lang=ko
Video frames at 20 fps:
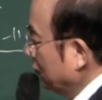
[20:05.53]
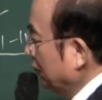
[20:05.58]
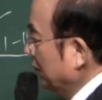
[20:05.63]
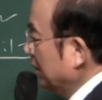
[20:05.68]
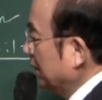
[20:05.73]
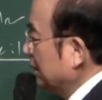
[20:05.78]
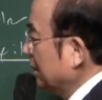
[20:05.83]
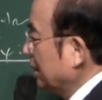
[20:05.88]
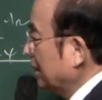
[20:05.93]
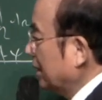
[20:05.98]

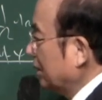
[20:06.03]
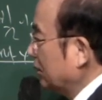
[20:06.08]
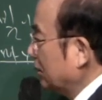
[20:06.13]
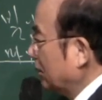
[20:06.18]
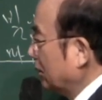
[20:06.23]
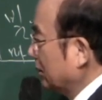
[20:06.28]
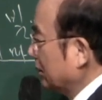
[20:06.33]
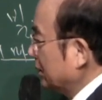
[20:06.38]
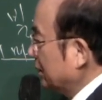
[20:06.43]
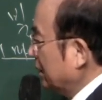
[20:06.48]
믿는가
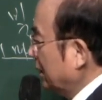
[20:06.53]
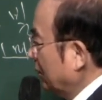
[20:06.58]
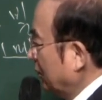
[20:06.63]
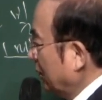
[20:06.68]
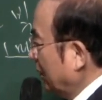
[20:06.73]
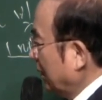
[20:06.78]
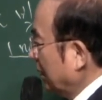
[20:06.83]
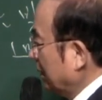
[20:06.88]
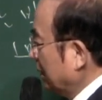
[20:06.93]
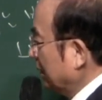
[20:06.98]
동시에
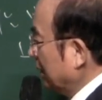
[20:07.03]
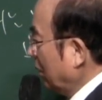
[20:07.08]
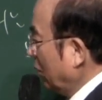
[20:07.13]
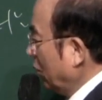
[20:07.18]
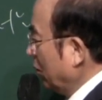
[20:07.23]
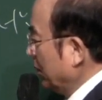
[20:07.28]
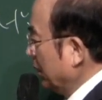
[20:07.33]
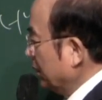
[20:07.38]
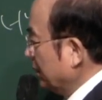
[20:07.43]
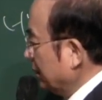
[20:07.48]
우리에게
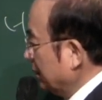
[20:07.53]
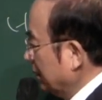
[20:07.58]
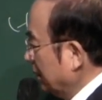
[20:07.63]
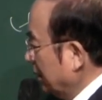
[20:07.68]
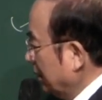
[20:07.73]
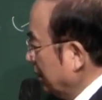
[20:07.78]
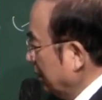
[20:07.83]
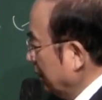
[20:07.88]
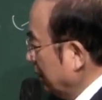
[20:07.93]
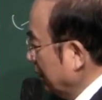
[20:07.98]

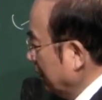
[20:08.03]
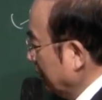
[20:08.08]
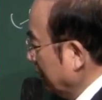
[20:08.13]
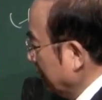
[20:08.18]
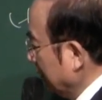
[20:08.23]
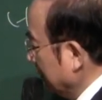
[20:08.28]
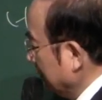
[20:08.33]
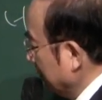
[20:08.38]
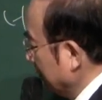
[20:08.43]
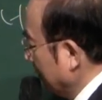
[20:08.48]
나오면서
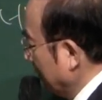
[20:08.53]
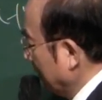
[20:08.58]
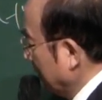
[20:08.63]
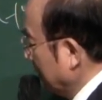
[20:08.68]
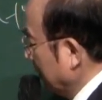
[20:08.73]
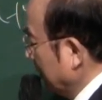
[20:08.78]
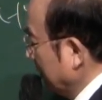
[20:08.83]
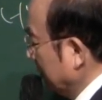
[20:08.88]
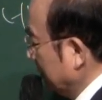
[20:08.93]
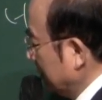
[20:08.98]
우린
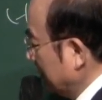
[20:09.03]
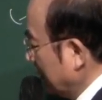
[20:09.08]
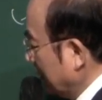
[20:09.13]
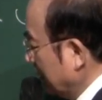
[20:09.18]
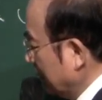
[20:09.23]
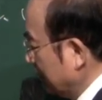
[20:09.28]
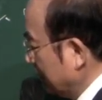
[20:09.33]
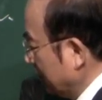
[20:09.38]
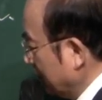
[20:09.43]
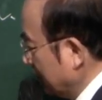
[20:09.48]
이 세계
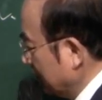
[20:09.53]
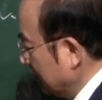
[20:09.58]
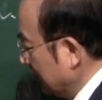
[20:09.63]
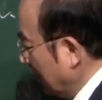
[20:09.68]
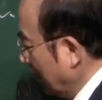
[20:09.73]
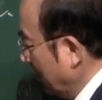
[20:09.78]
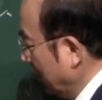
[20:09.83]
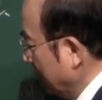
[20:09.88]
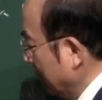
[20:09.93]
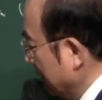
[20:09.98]
속에서
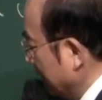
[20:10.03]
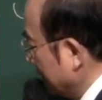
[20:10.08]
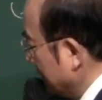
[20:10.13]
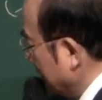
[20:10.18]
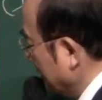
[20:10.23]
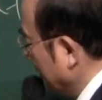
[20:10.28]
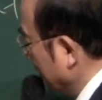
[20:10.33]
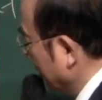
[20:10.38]
나오면서